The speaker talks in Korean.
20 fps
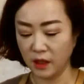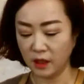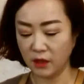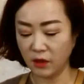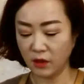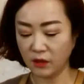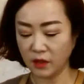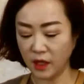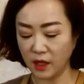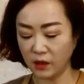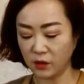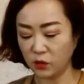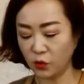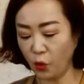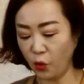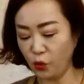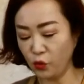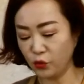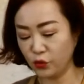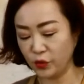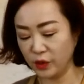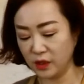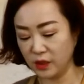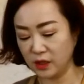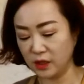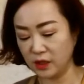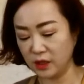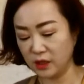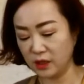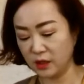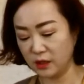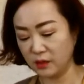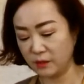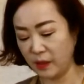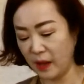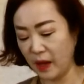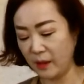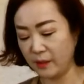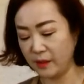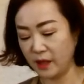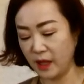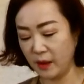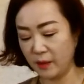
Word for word: 영양을 도울 수 있는 밥을